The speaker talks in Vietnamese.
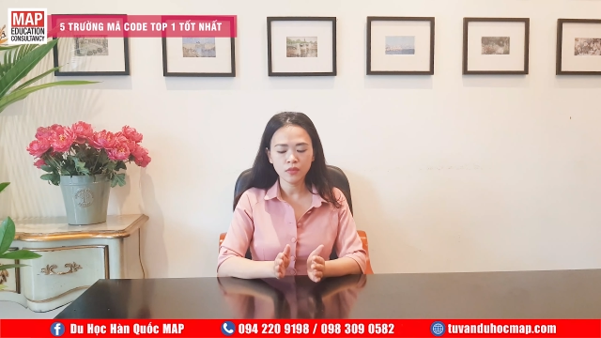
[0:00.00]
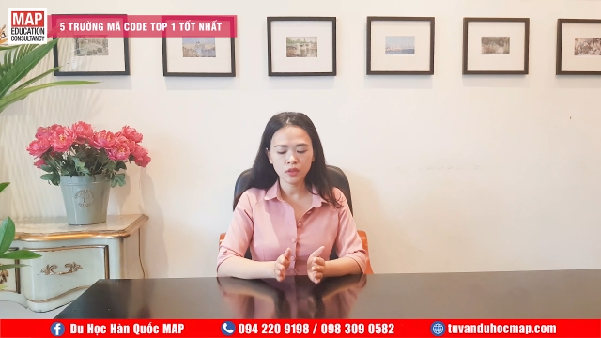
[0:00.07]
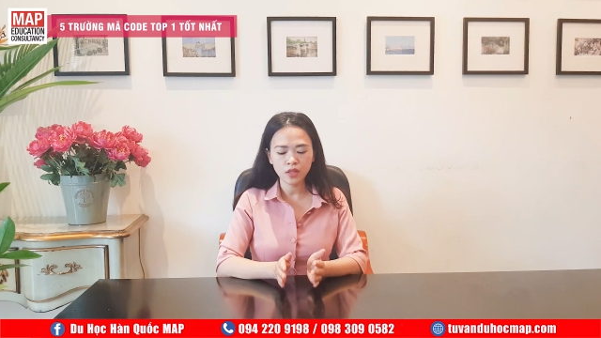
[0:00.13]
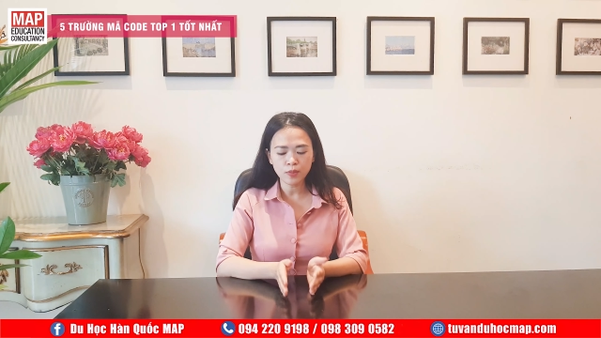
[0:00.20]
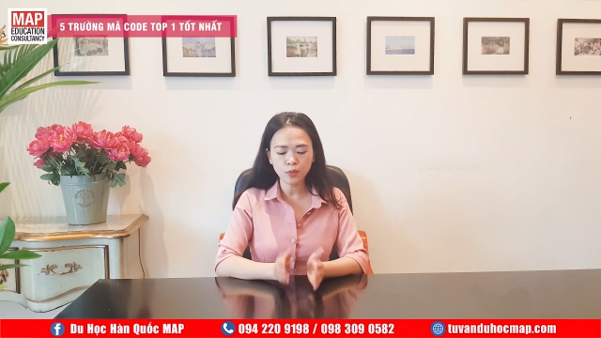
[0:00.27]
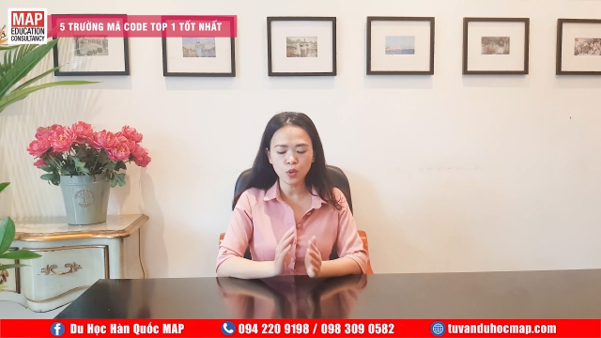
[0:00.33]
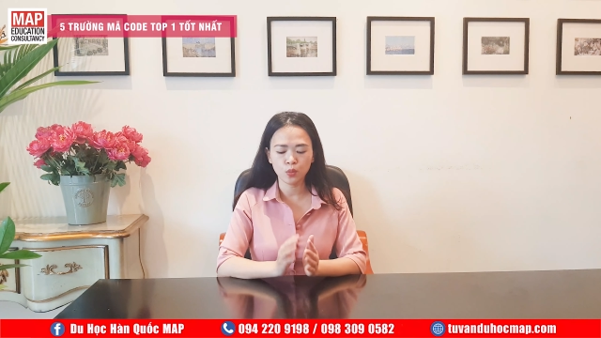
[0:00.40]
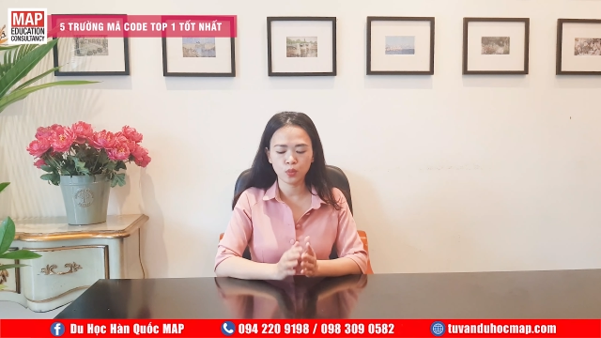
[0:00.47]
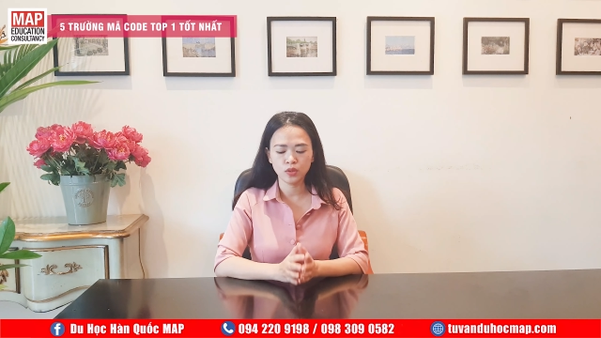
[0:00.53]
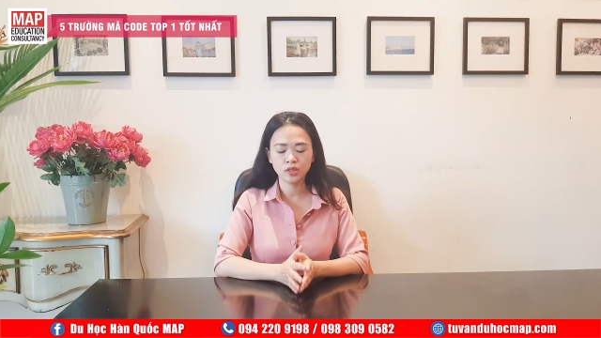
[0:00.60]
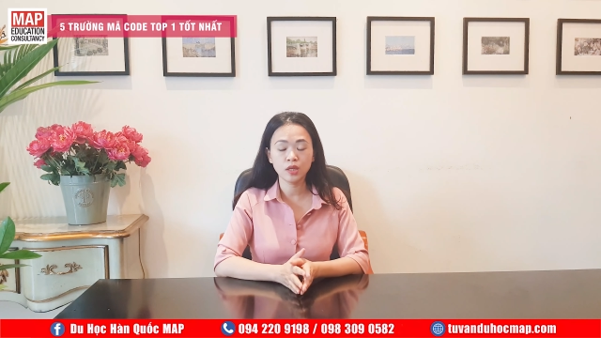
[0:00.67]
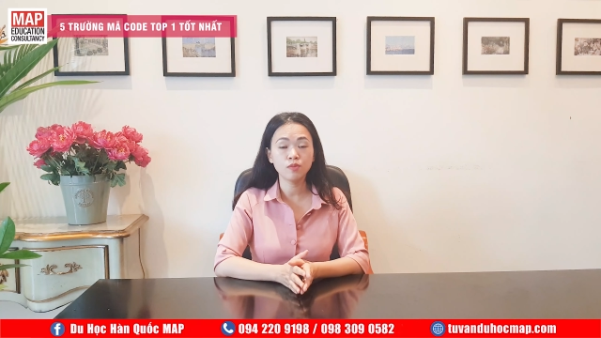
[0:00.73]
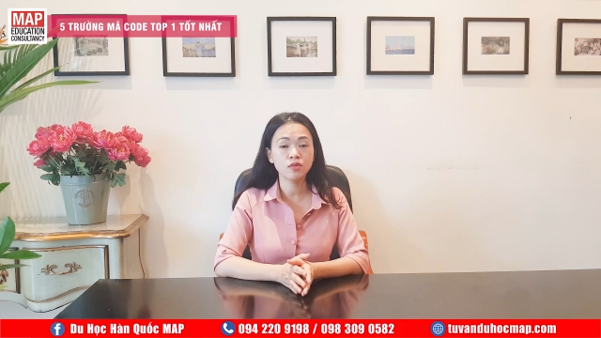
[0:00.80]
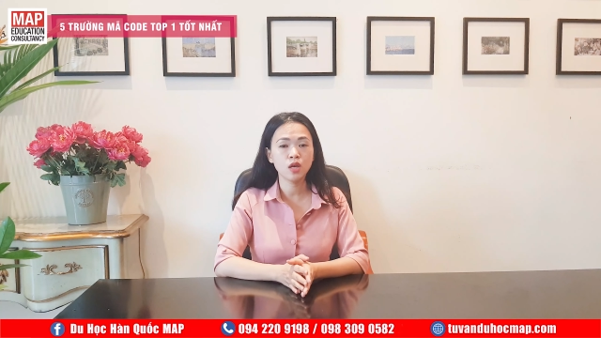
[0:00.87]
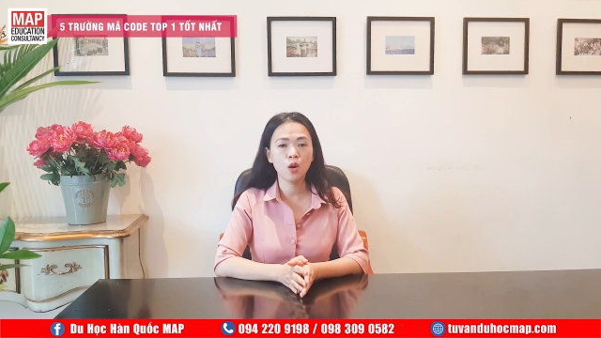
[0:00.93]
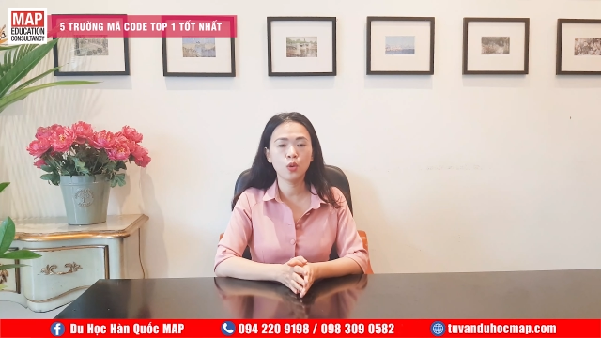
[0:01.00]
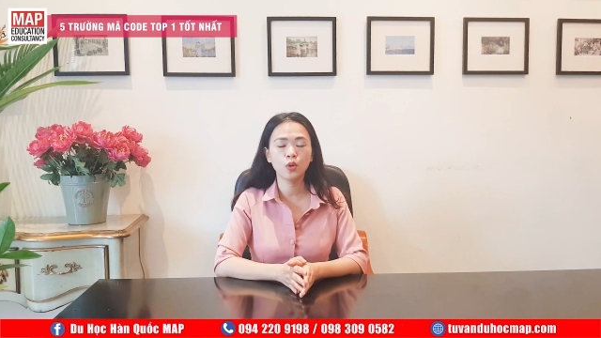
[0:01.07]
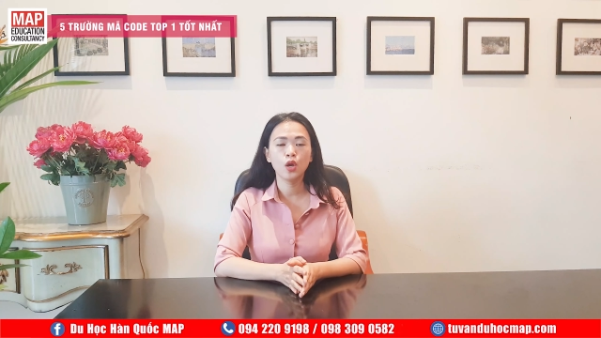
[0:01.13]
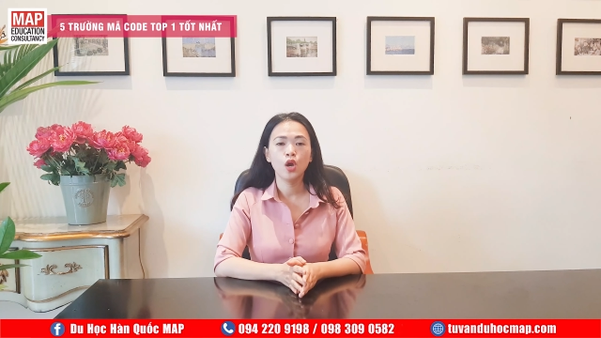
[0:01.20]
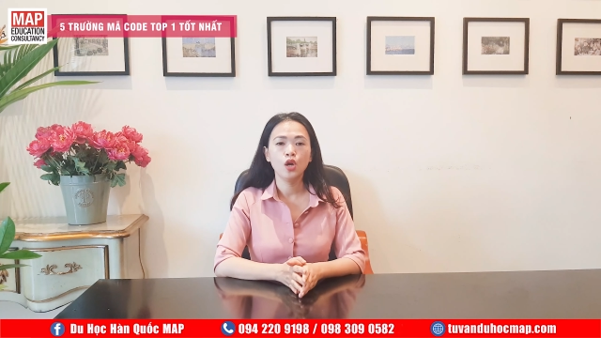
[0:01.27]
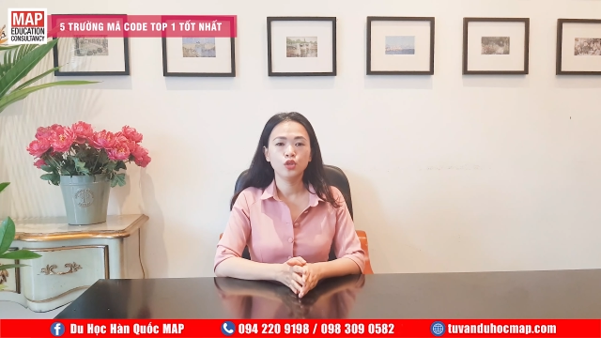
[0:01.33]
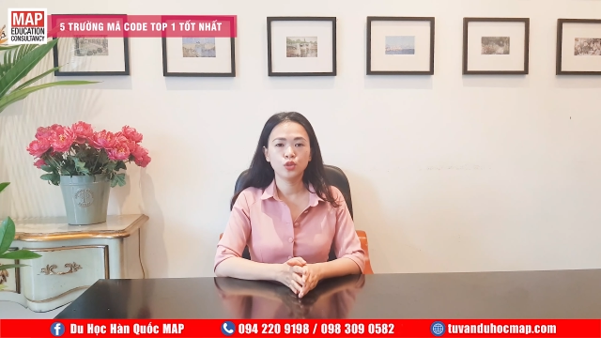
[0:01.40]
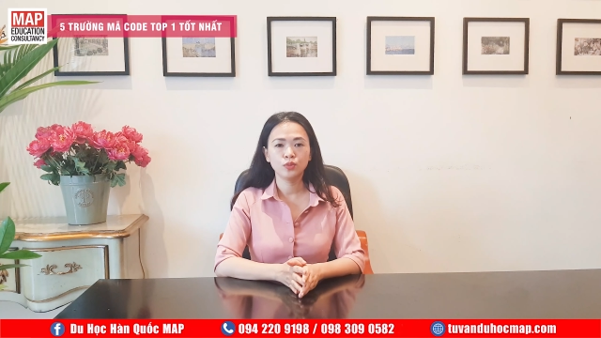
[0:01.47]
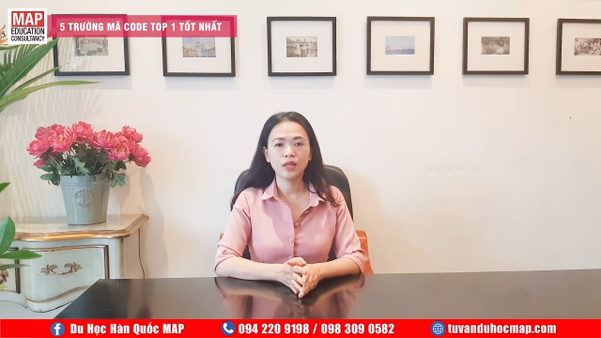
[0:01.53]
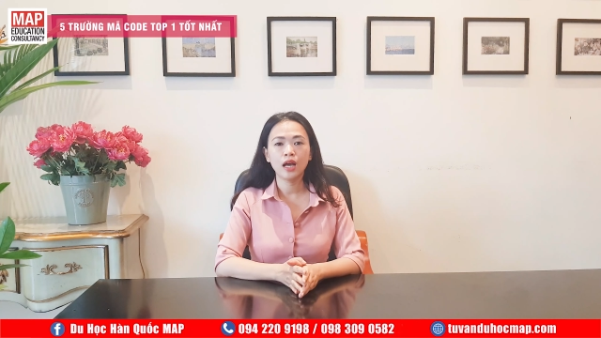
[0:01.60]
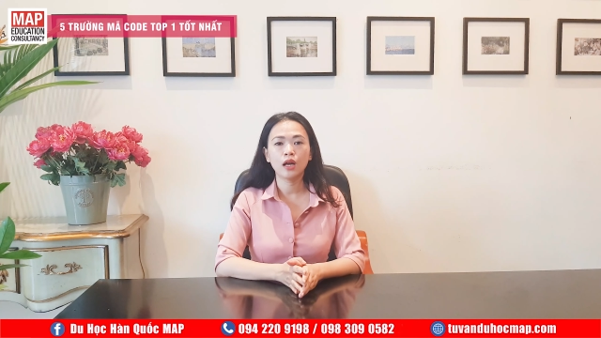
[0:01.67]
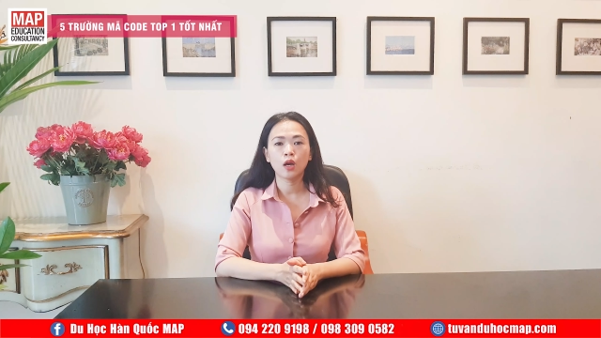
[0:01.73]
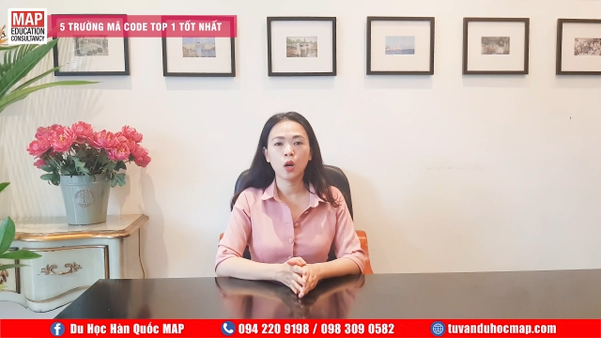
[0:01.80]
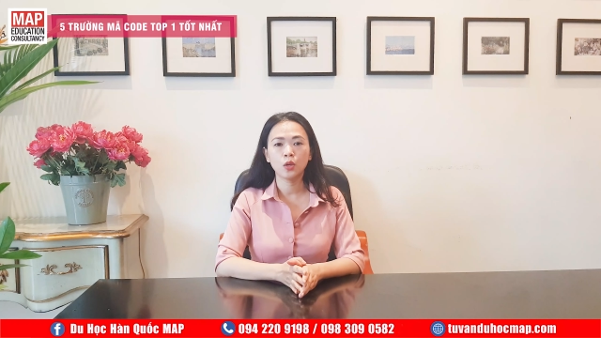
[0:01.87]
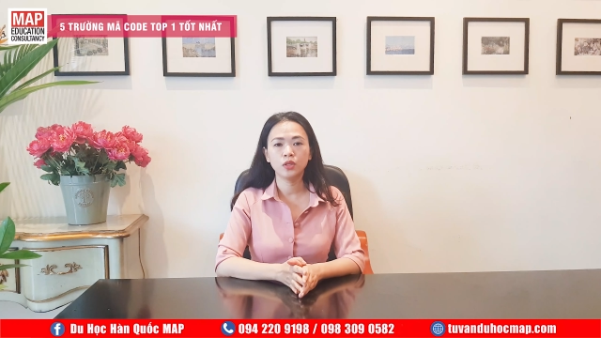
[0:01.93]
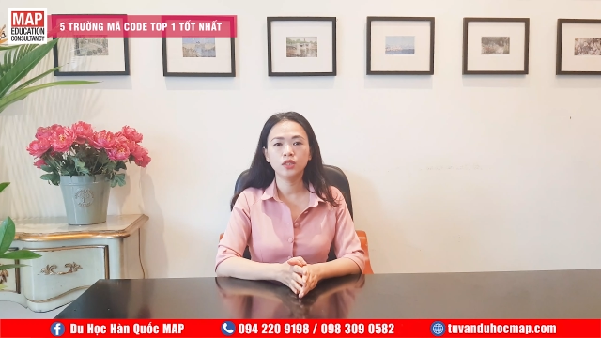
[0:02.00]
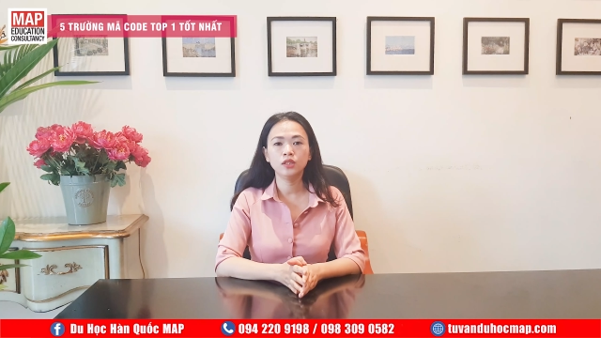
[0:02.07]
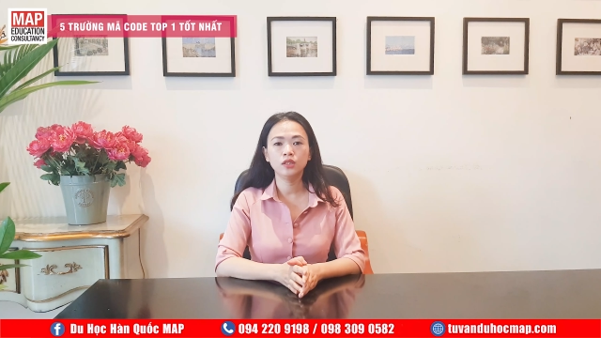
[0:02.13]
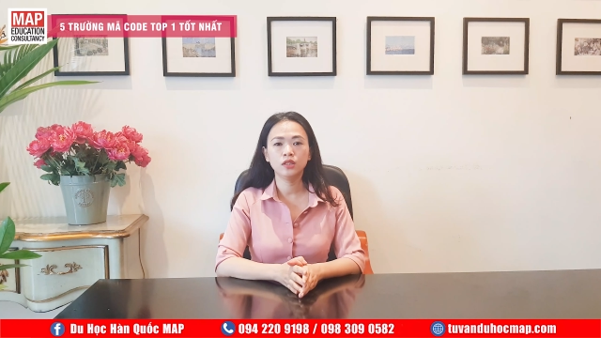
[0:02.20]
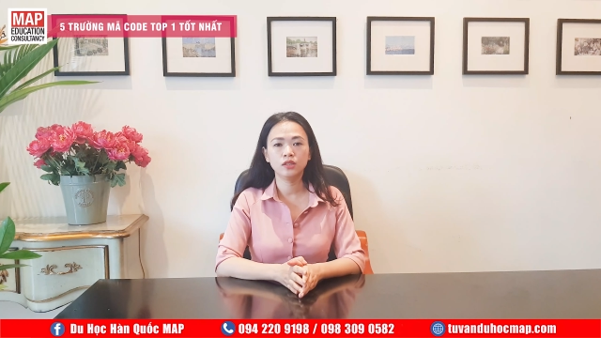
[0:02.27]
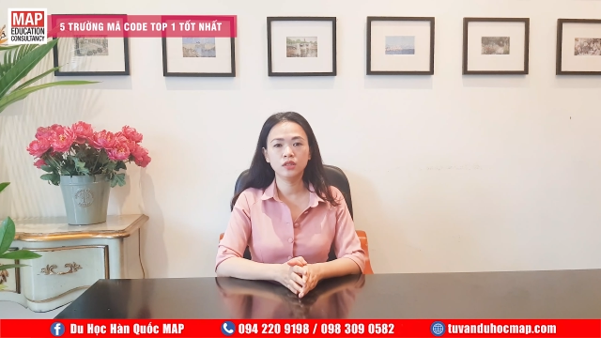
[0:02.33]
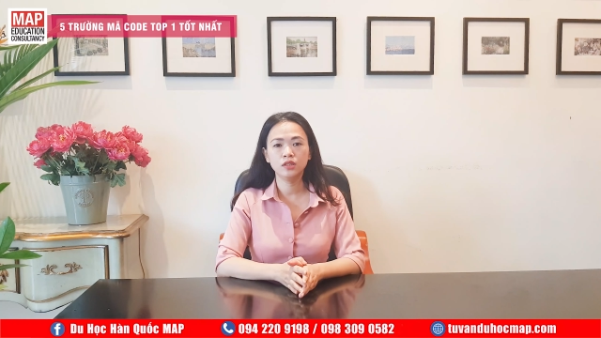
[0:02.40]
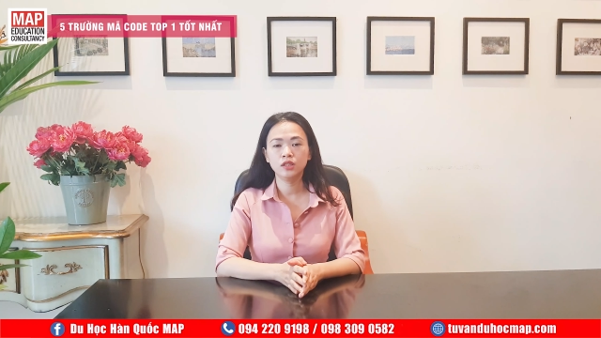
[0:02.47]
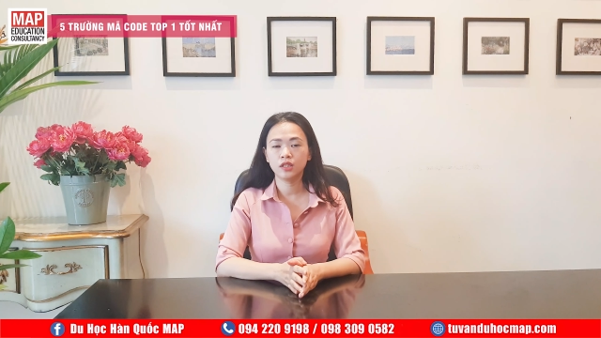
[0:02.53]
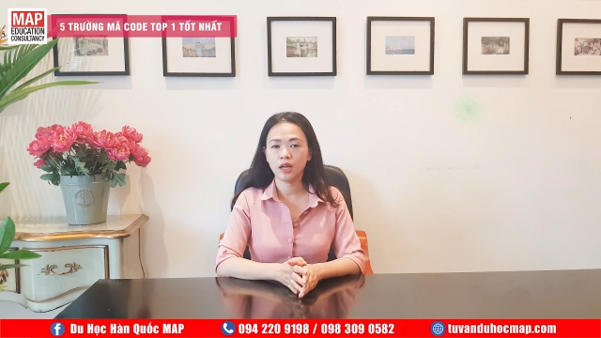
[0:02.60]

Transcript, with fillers: Tiếp tục trong zone, chúng ta có những trường như trường